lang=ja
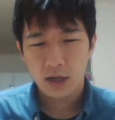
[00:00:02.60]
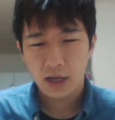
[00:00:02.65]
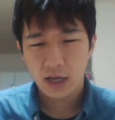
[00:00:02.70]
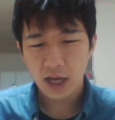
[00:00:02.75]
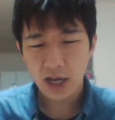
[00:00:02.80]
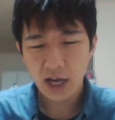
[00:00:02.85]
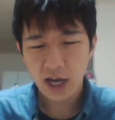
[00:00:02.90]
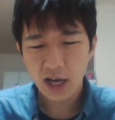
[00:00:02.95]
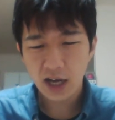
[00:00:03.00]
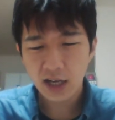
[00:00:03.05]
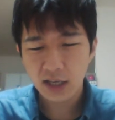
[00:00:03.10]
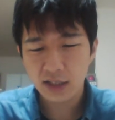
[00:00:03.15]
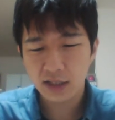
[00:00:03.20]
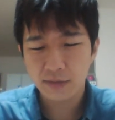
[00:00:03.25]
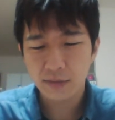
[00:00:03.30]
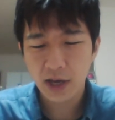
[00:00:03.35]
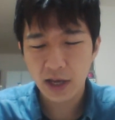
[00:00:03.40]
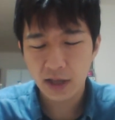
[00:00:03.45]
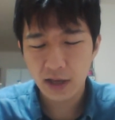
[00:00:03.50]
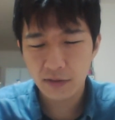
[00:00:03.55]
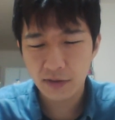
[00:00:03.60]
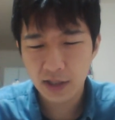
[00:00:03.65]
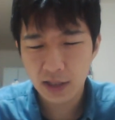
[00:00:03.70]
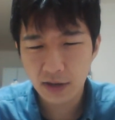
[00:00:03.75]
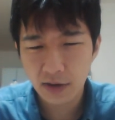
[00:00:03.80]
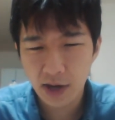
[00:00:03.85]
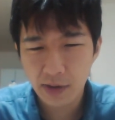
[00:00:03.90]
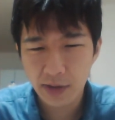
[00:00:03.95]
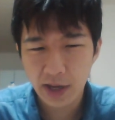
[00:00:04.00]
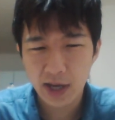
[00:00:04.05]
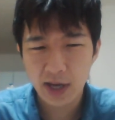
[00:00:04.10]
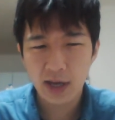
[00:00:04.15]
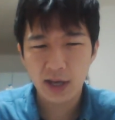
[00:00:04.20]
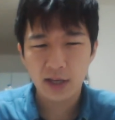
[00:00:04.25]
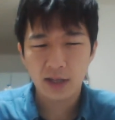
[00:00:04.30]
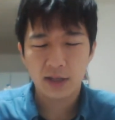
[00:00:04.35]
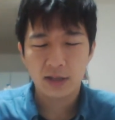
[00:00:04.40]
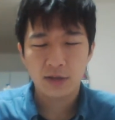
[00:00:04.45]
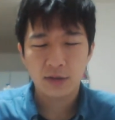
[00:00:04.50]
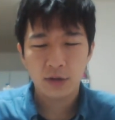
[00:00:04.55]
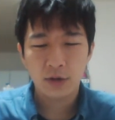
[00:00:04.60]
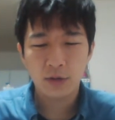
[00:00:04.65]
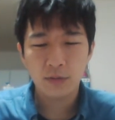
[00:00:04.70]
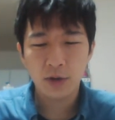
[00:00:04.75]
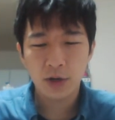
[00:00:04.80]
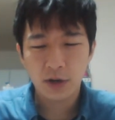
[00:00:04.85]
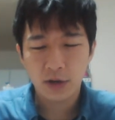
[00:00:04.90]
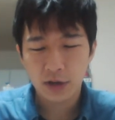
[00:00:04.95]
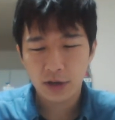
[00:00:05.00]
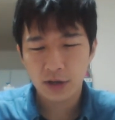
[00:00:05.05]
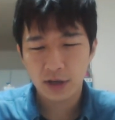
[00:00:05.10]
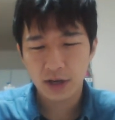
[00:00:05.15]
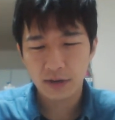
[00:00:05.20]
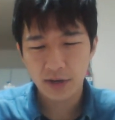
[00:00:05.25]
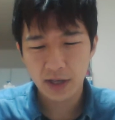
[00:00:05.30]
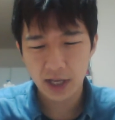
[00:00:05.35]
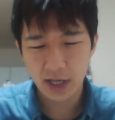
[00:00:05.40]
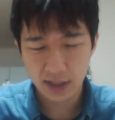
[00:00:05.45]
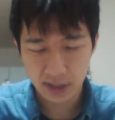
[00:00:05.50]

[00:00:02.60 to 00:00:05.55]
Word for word: Hey guys, my name is Kwami! どうも、くわみで